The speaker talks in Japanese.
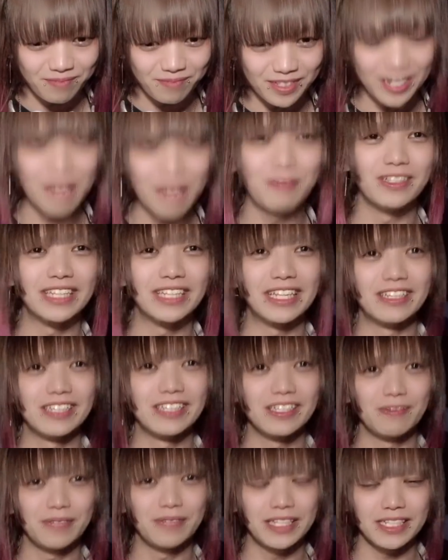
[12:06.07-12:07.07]
それも楽
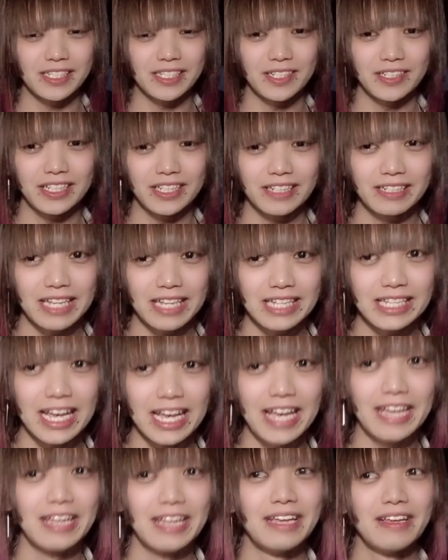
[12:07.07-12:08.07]
しみにしといてください。